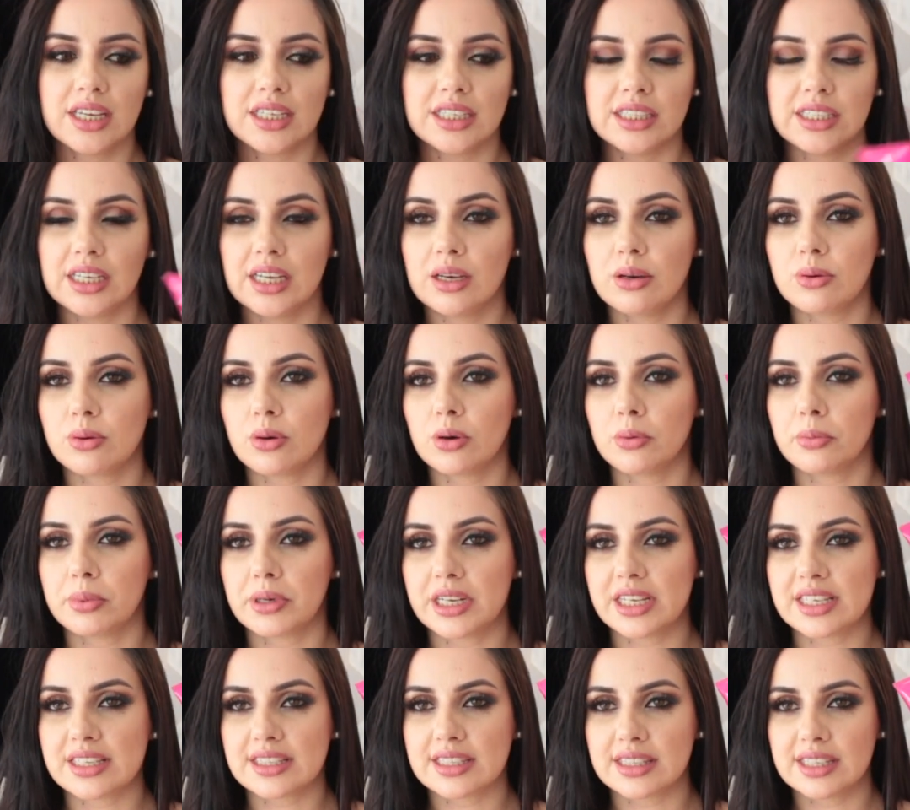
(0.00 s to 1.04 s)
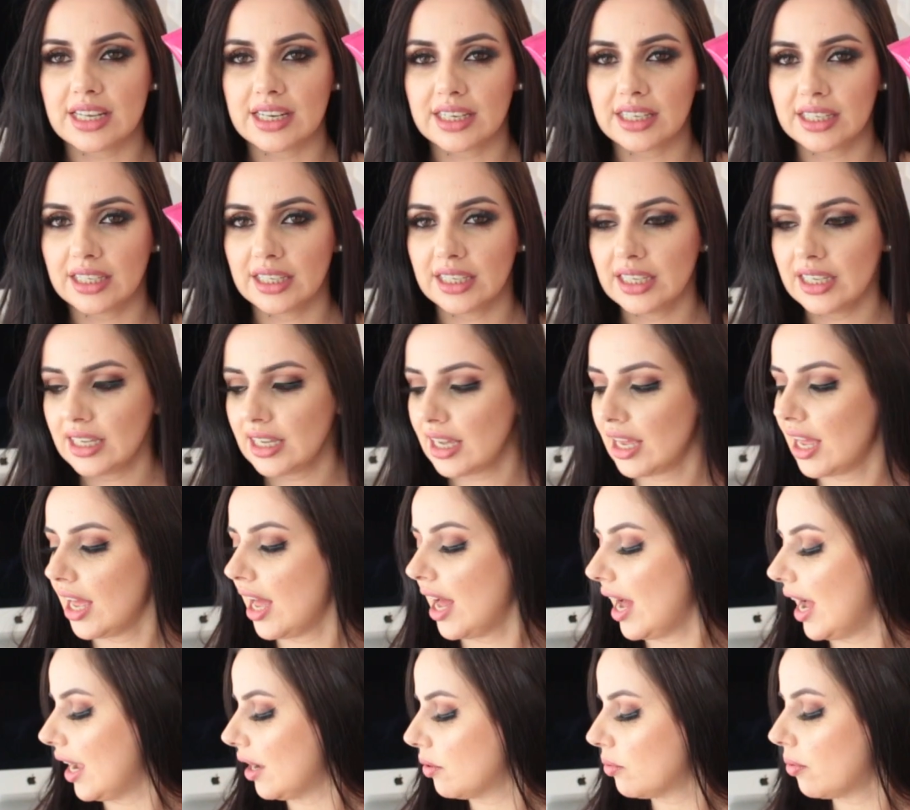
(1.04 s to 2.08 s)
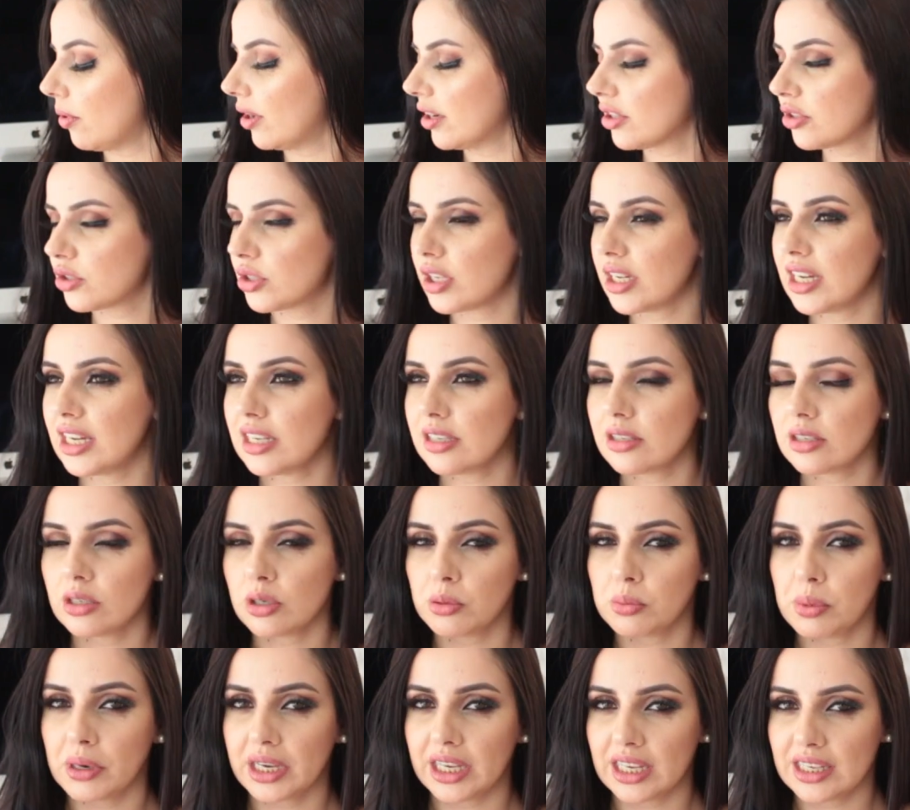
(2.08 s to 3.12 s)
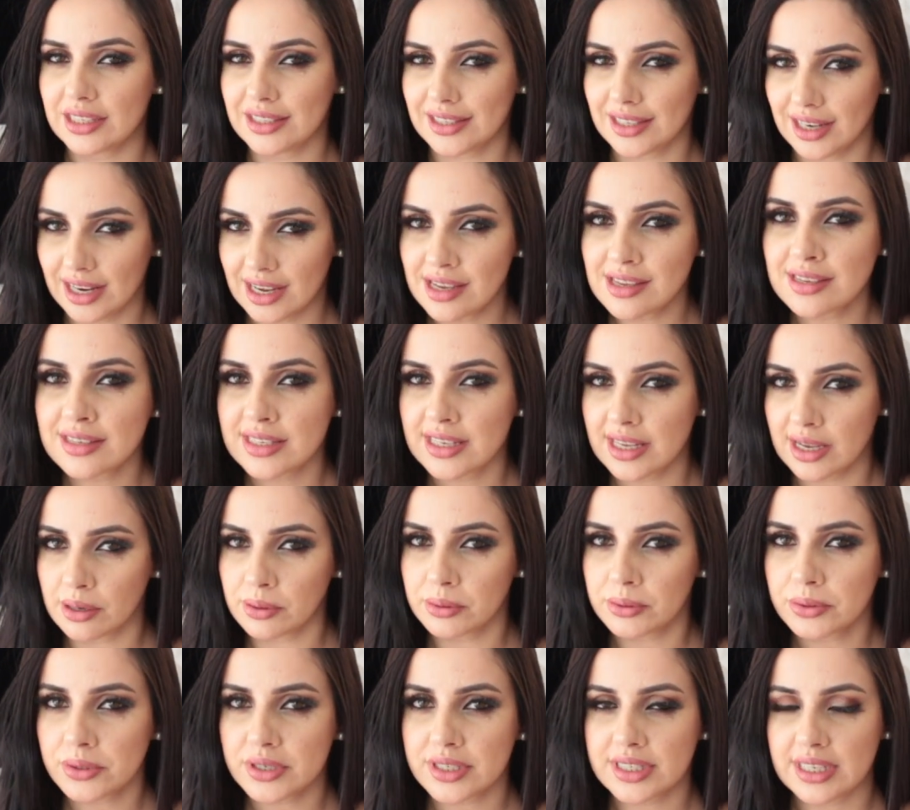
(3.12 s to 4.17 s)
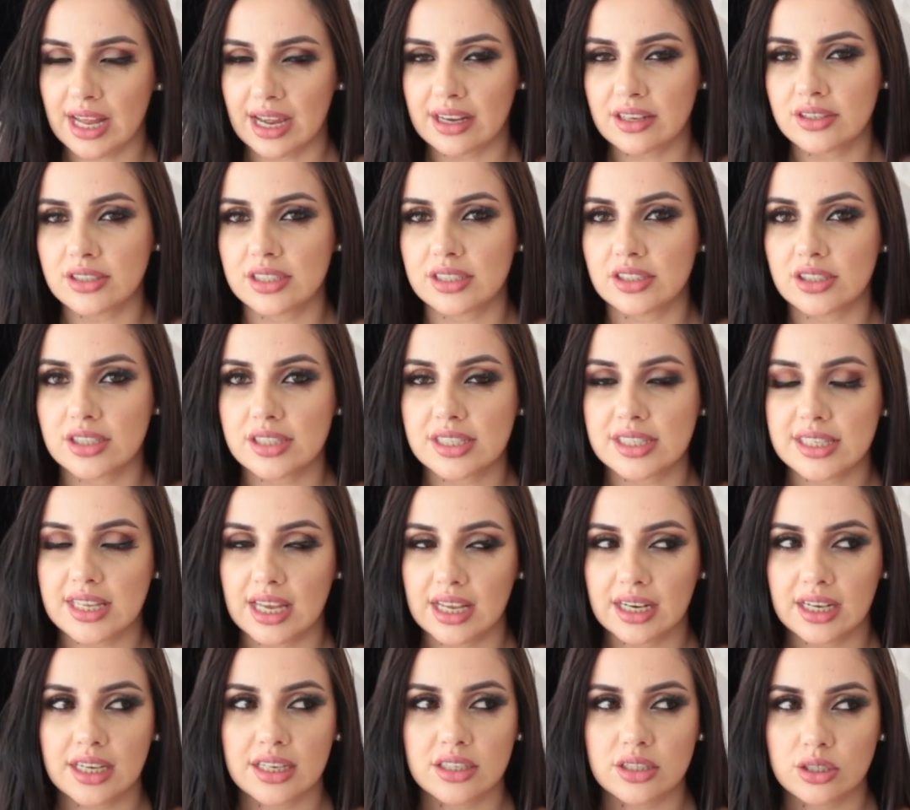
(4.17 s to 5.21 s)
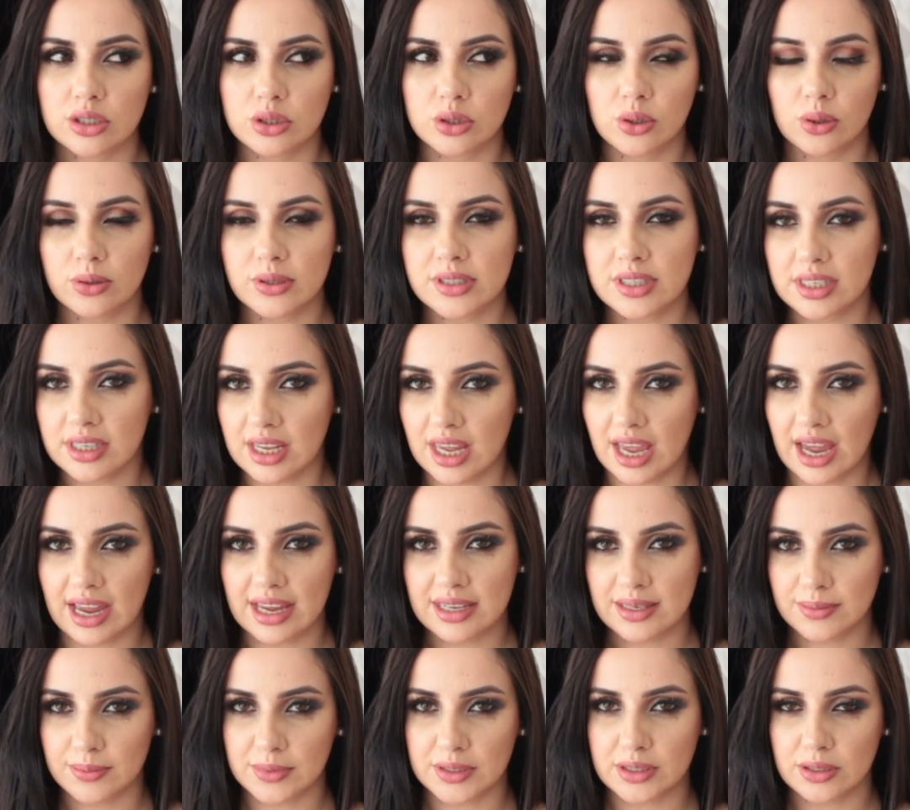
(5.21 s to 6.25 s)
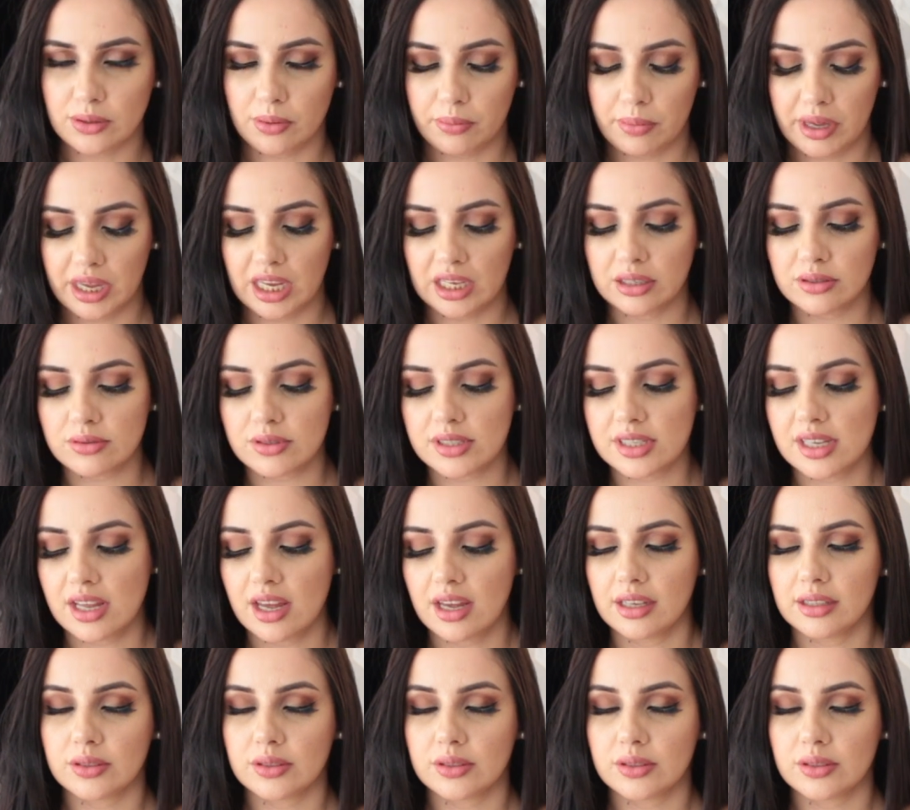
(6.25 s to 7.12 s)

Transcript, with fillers: E eu comprei esse daqui. Aí o óleo de rícino eu paguei 3 euros, tá, gente? Cerca de 12 reais mais ou menos.